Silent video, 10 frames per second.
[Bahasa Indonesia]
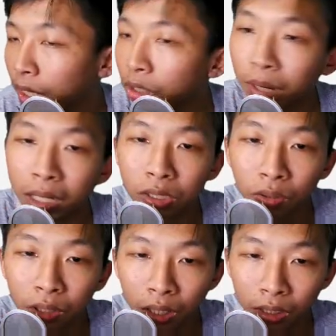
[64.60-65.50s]
Oke, okay, jadi
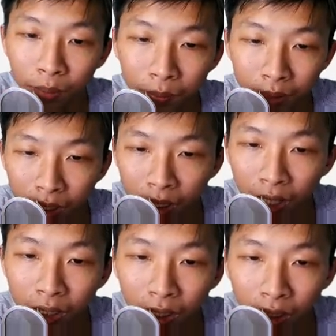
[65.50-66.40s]
aku bahas dulu ya
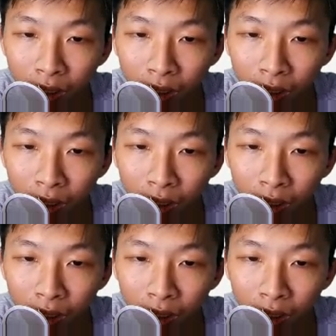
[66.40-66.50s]
teman-teman. Ya,